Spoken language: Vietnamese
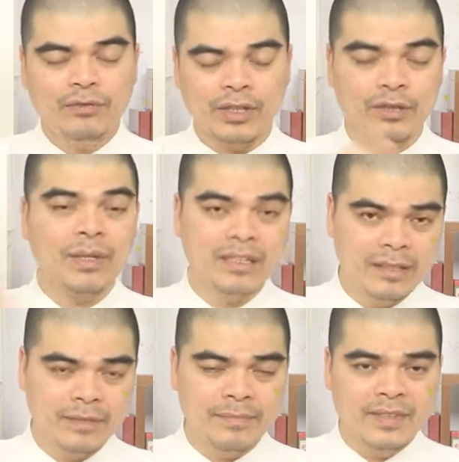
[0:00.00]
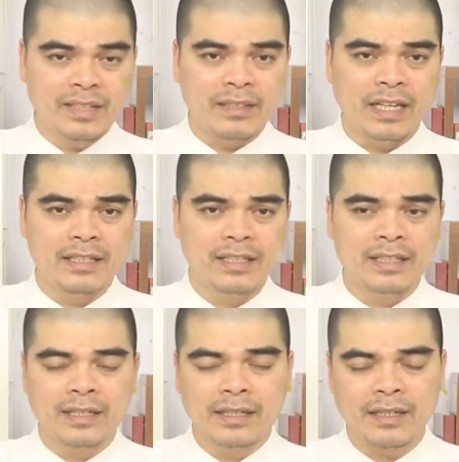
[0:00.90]
vào trong bát hương để
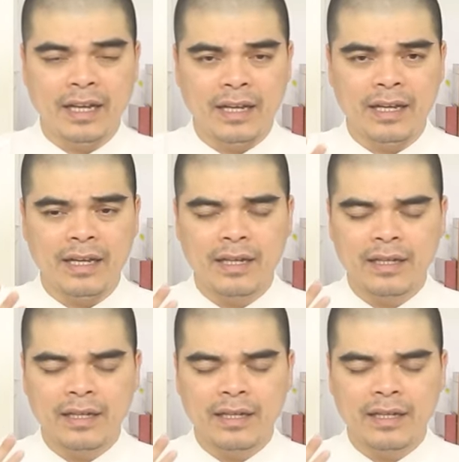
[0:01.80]
để